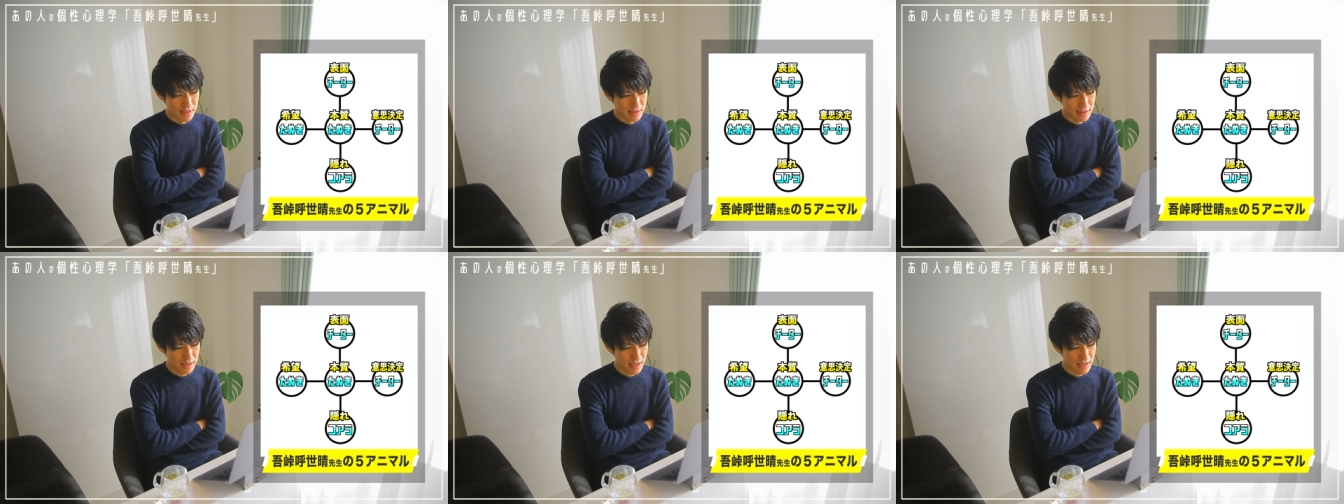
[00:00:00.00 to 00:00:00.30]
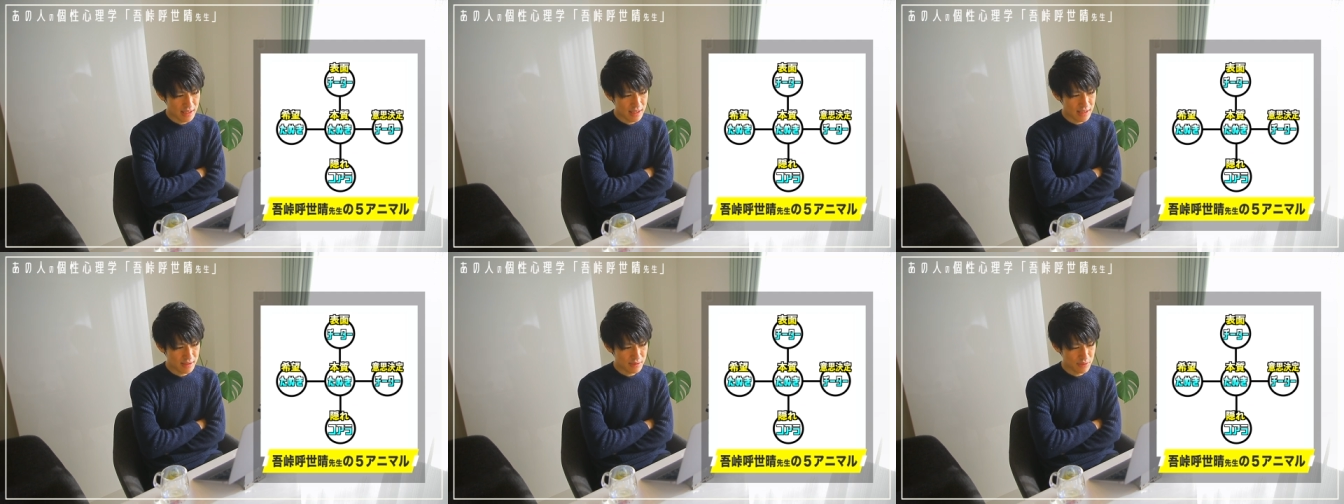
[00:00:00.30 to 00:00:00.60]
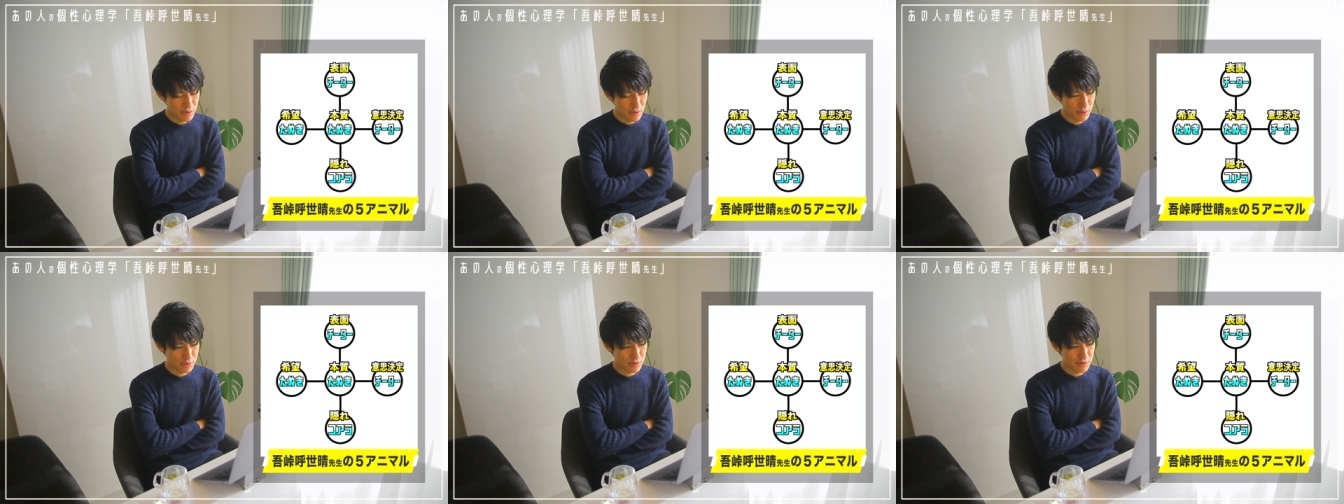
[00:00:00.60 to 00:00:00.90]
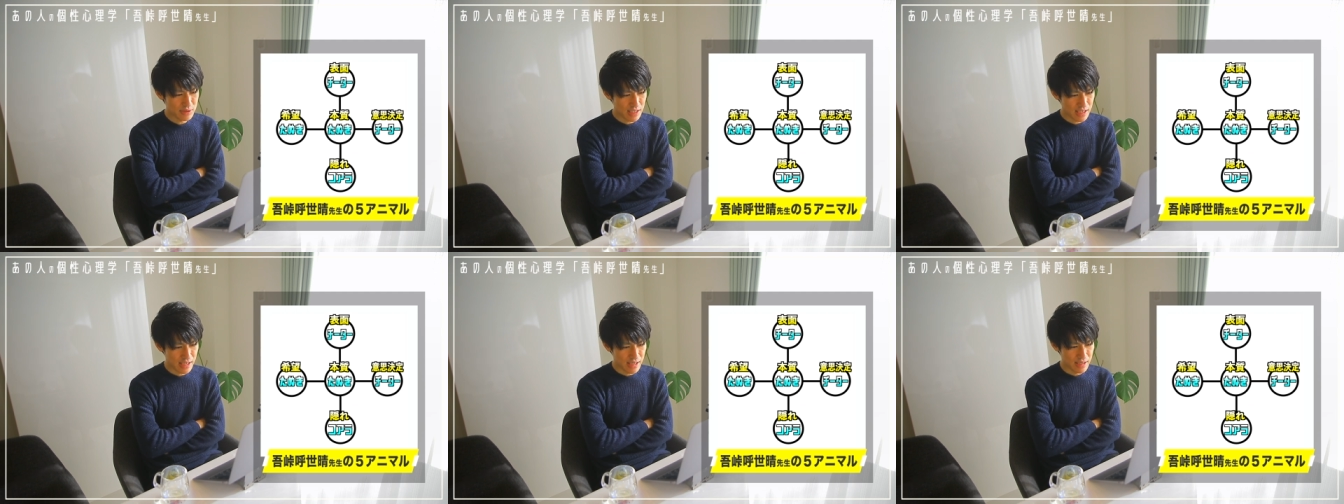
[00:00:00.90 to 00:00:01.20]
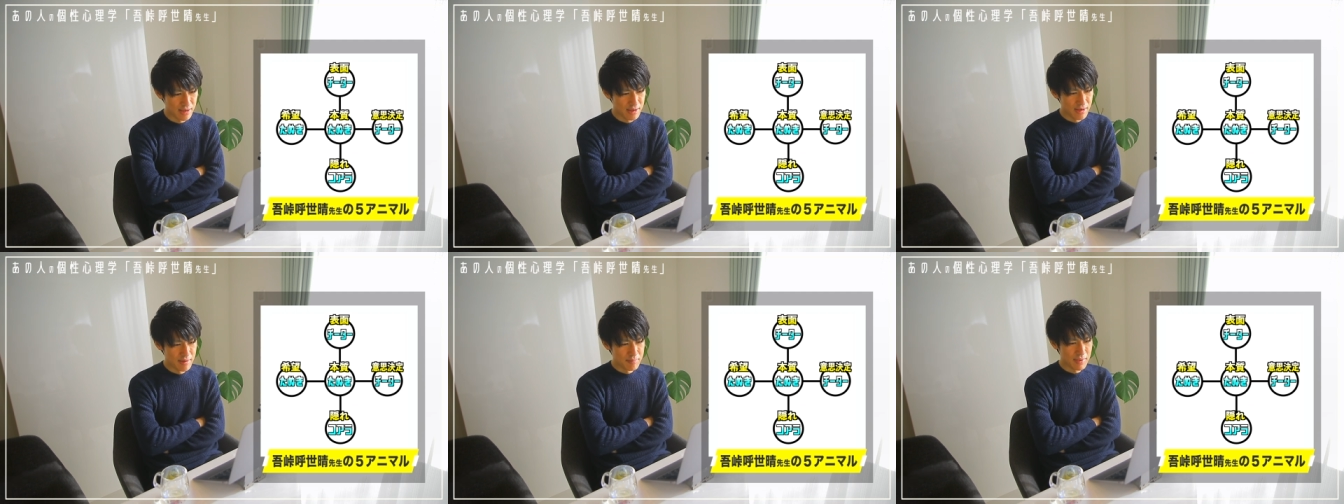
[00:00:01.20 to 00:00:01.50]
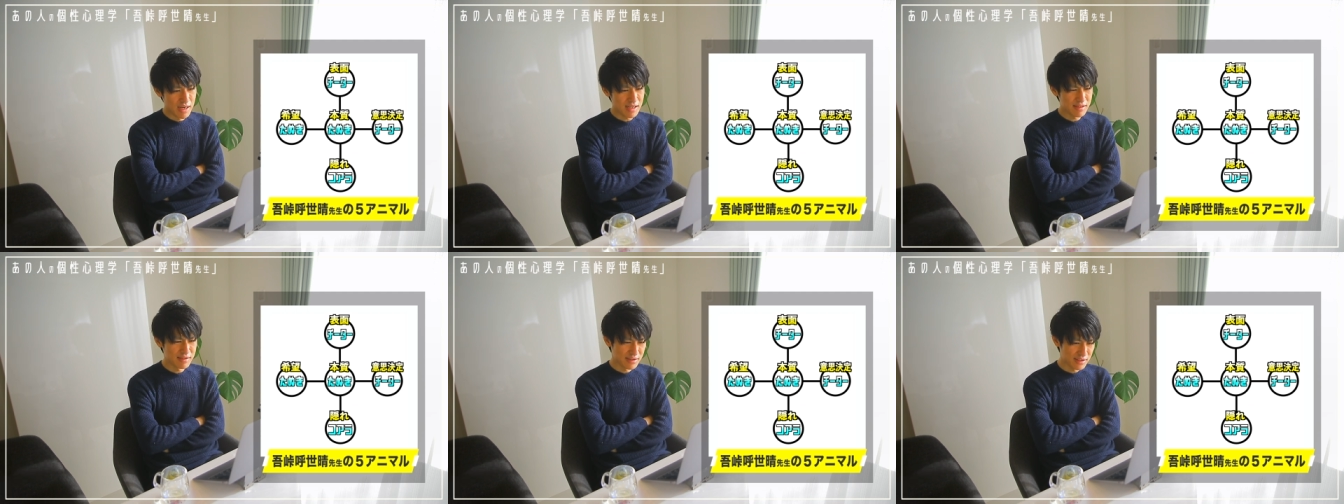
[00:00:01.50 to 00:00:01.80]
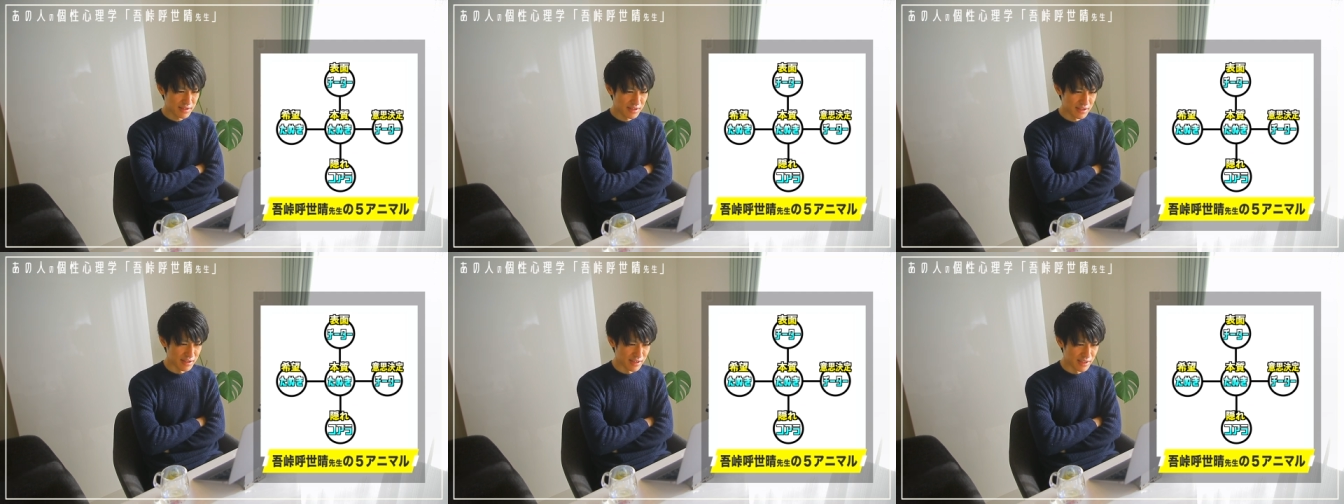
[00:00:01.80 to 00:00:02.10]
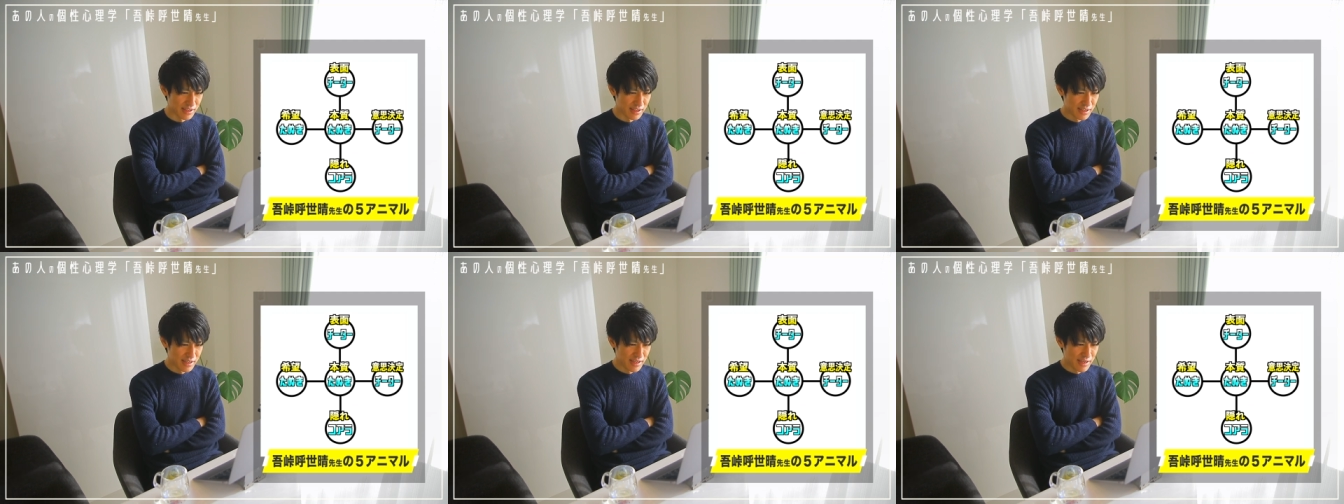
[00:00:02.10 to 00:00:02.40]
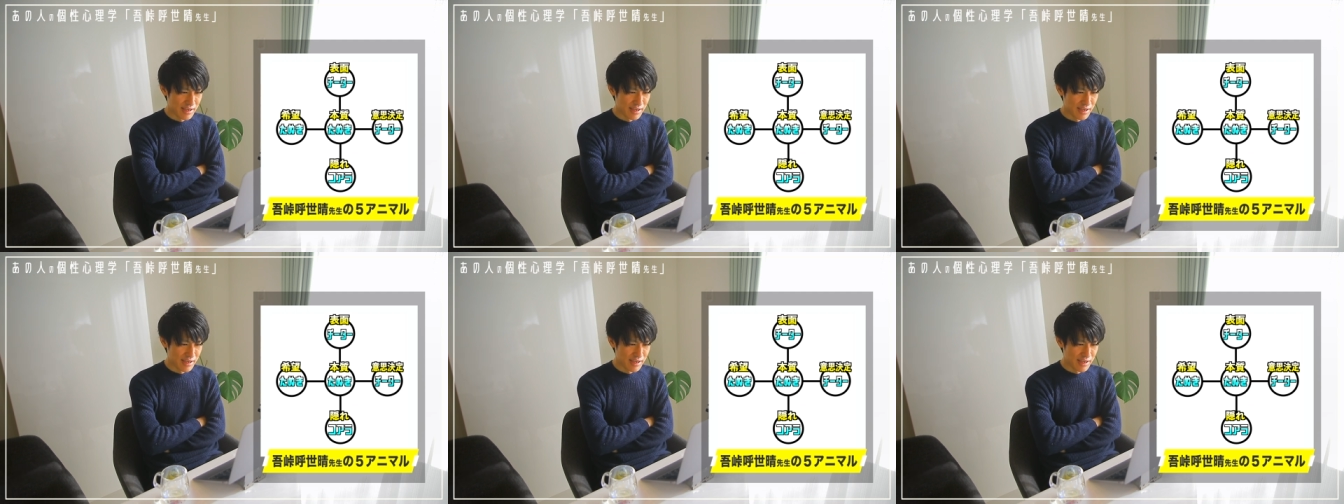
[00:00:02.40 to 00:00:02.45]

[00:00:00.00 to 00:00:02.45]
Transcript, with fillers: で、そういうことで、まず、